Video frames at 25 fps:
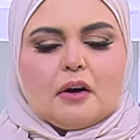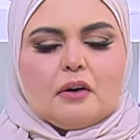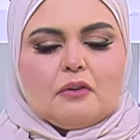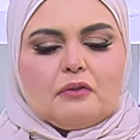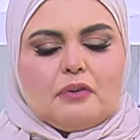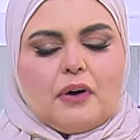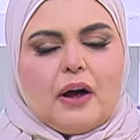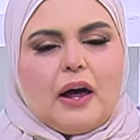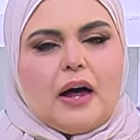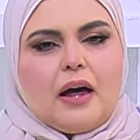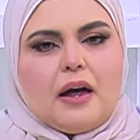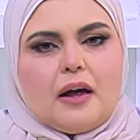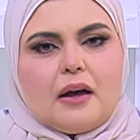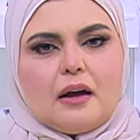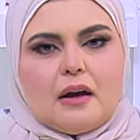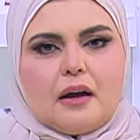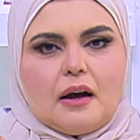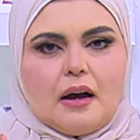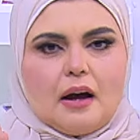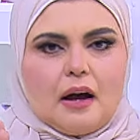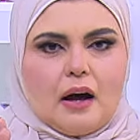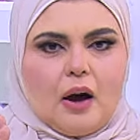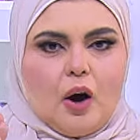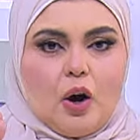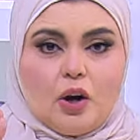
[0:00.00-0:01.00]
ف
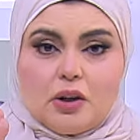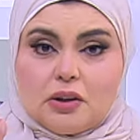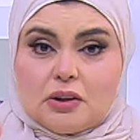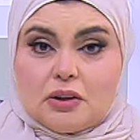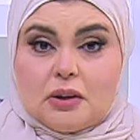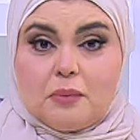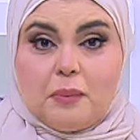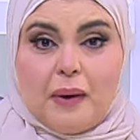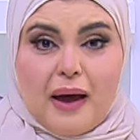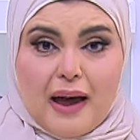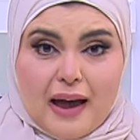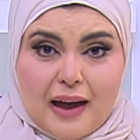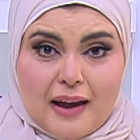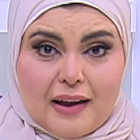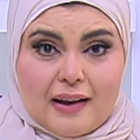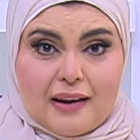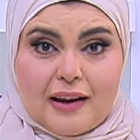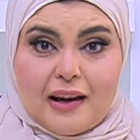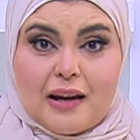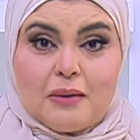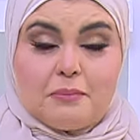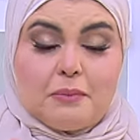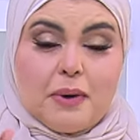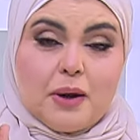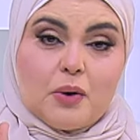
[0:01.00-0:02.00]
احط بقى
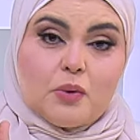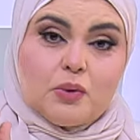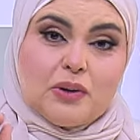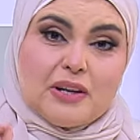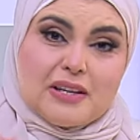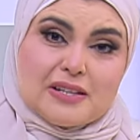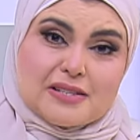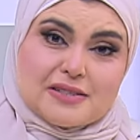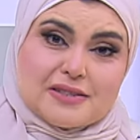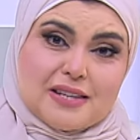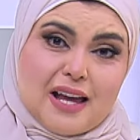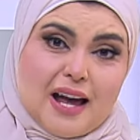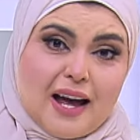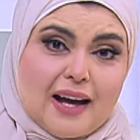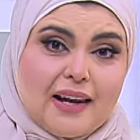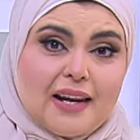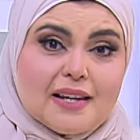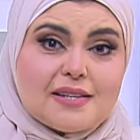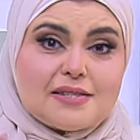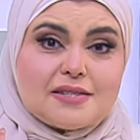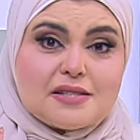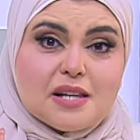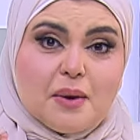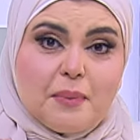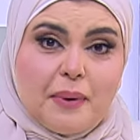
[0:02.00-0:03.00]
المايونيز ده على
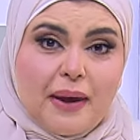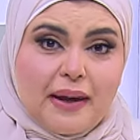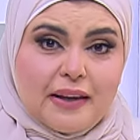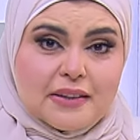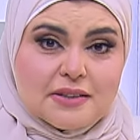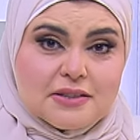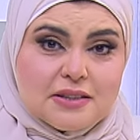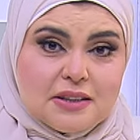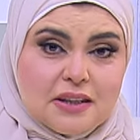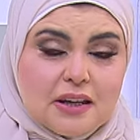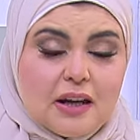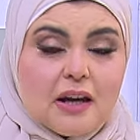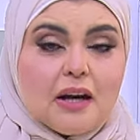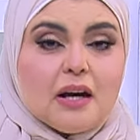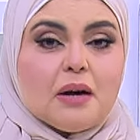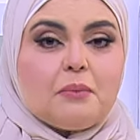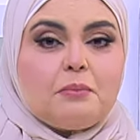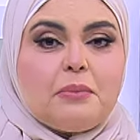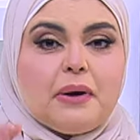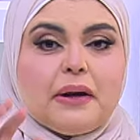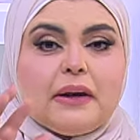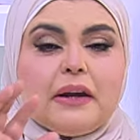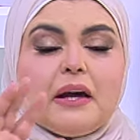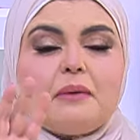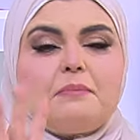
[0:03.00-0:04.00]
الزبادي
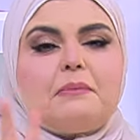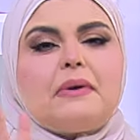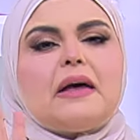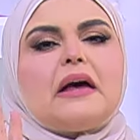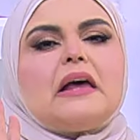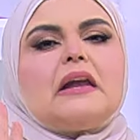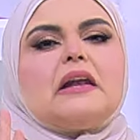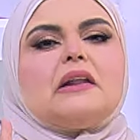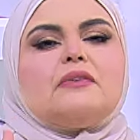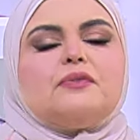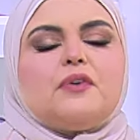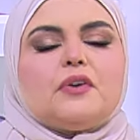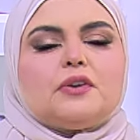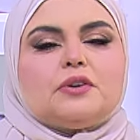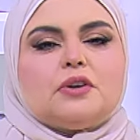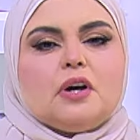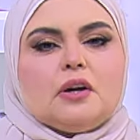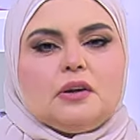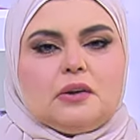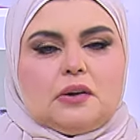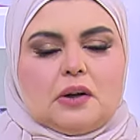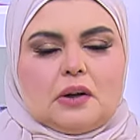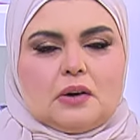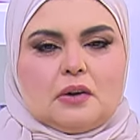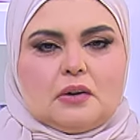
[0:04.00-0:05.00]
بالكميه اللي
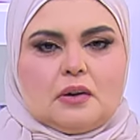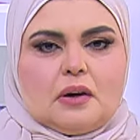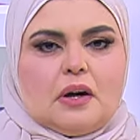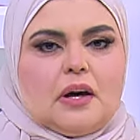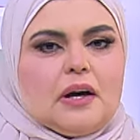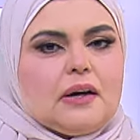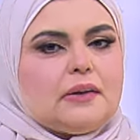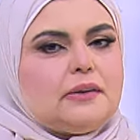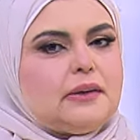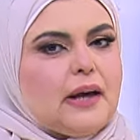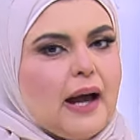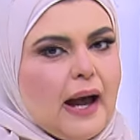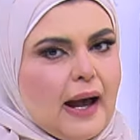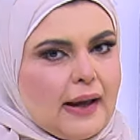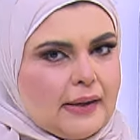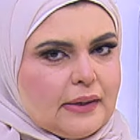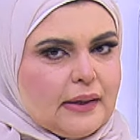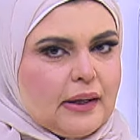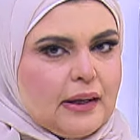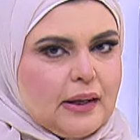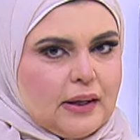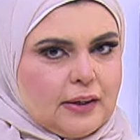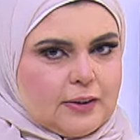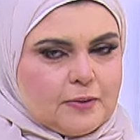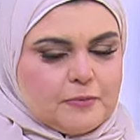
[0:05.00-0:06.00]
تفضليها
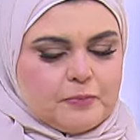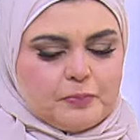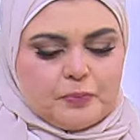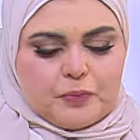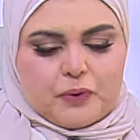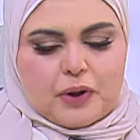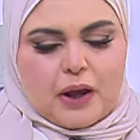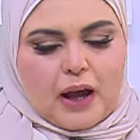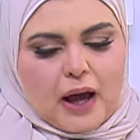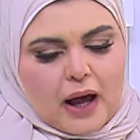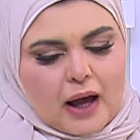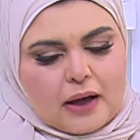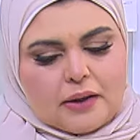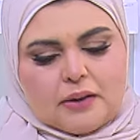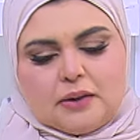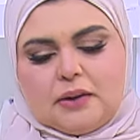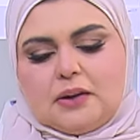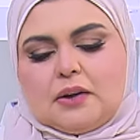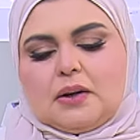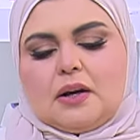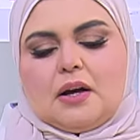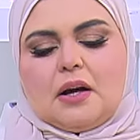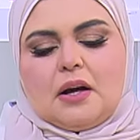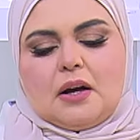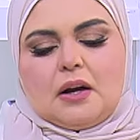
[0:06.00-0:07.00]
يعني ايه يعني
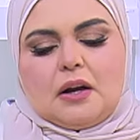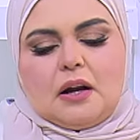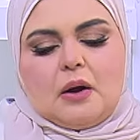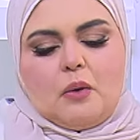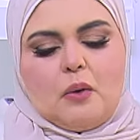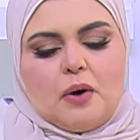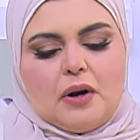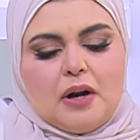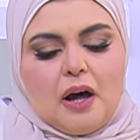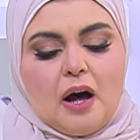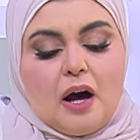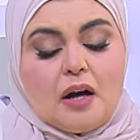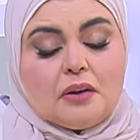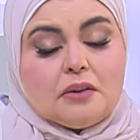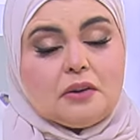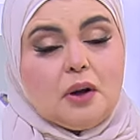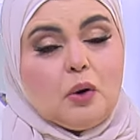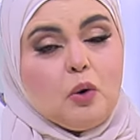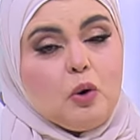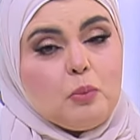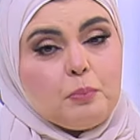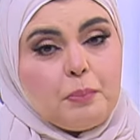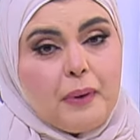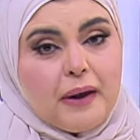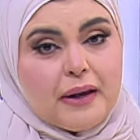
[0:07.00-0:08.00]
لو انا حاطه
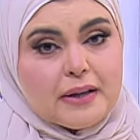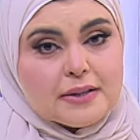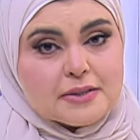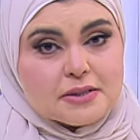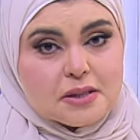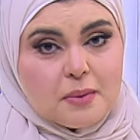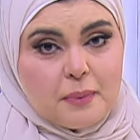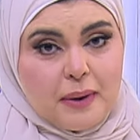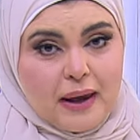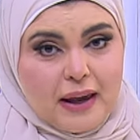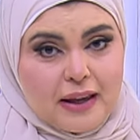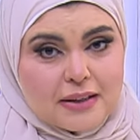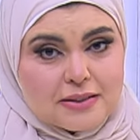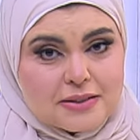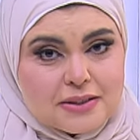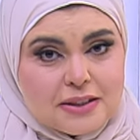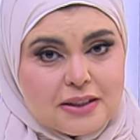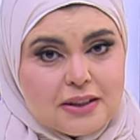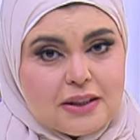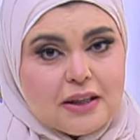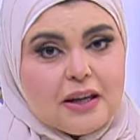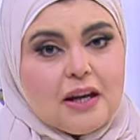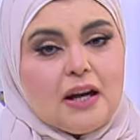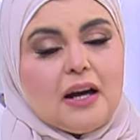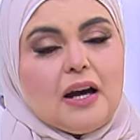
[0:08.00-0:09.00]
كوبايه
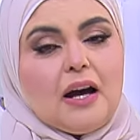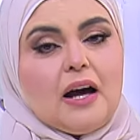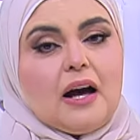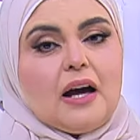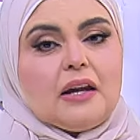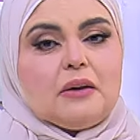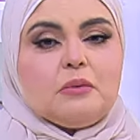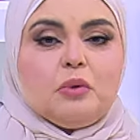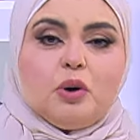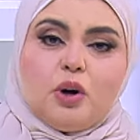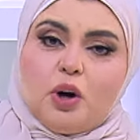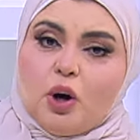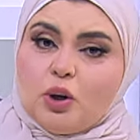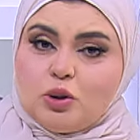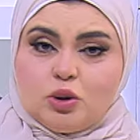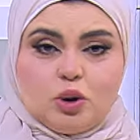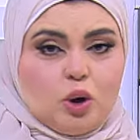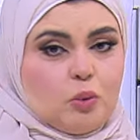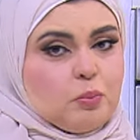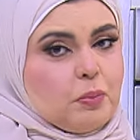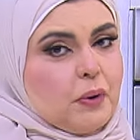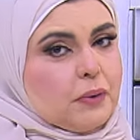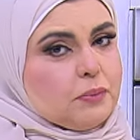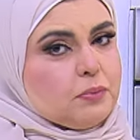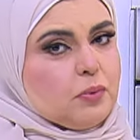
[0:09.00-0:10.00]
زبادي انا ممكن احط
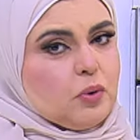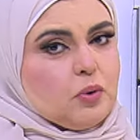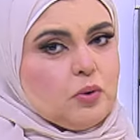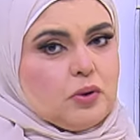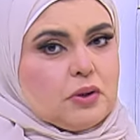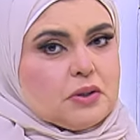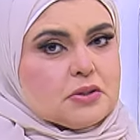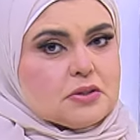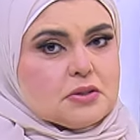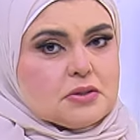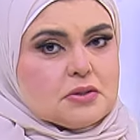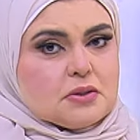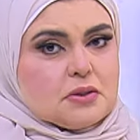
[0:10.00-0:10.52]
كوبايه مايونيز